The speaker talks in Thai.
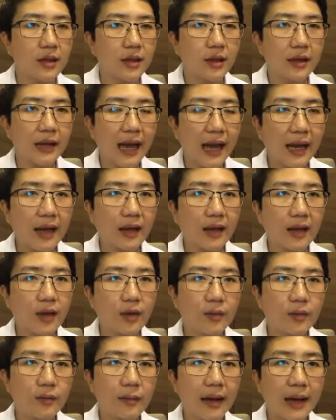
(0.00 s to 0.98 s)
ละ แล้
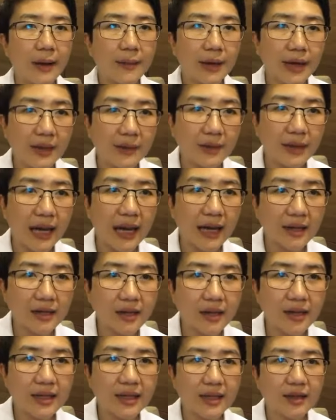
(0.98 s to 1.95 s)
วมาใหม่กลาง
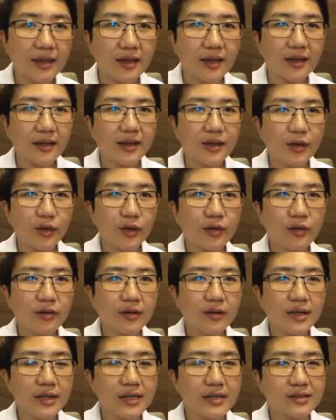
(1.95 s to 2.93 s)
เดือนอีก เดี๋ยว
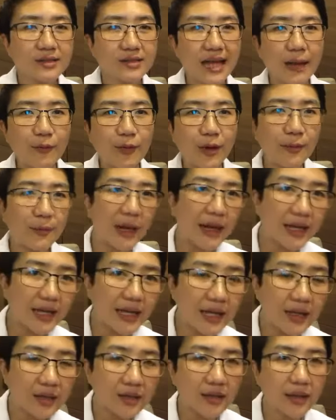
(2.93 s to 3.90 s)
อีก 3 วันมา
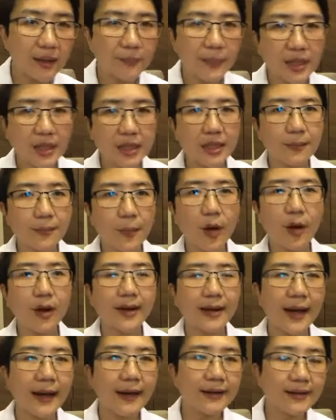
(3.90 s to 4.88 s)
อีกกระปิดกระปอย
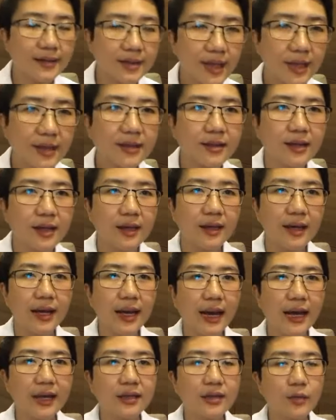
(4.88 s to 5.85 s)
ทั้งเดือนนะ
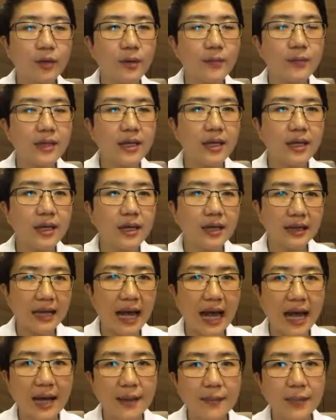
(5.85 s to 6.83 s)
คะ หรือว่ามี
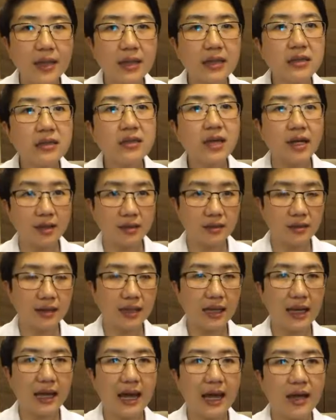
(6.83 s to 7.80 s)
ถ่ายเป็นเลือด
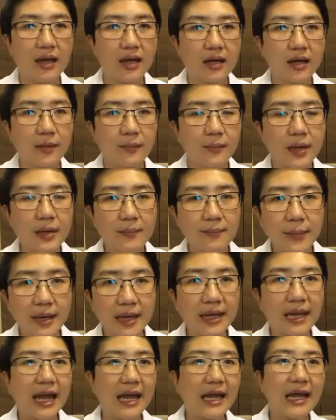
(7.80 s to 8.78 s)
นะคะ เป็นเป็
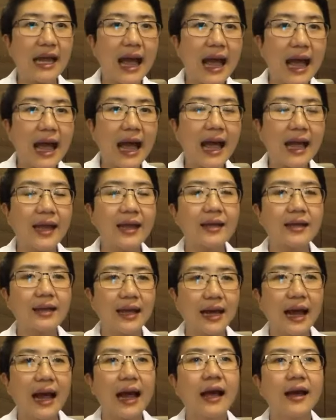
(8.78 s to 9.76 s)
นหายหาย
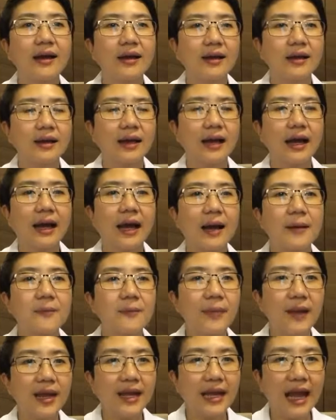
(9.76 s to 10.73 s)
นะคะนะคะ
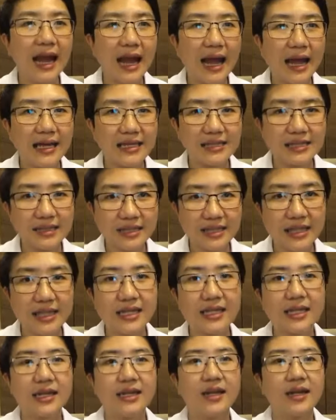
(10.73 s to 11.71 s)
ไม่หายสัก
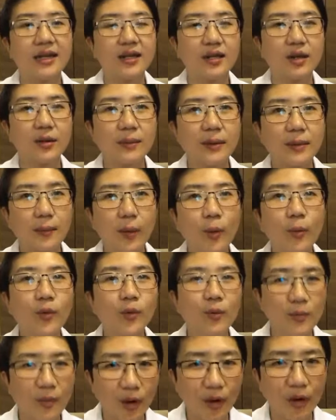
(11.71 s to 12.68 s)
ทีต้องไปพบ
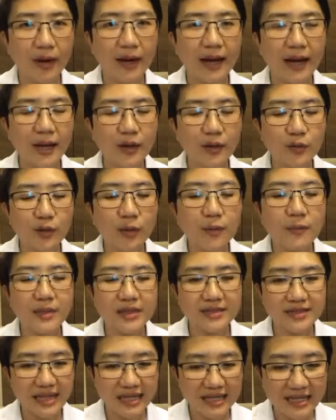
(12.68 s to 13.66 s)
คุณหมอนะคะดูว่ามัน
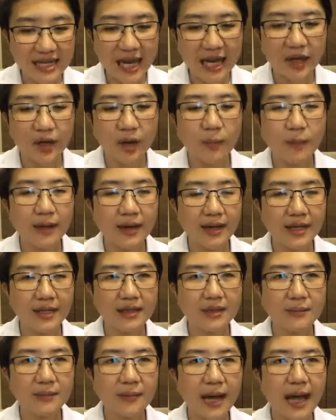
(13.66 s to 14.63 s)
เป็นสัญญาณของมะเร็ง
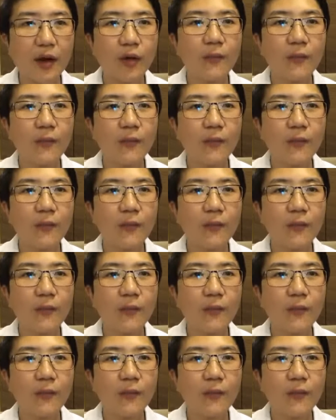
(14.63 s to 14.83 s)
หรือเปล่า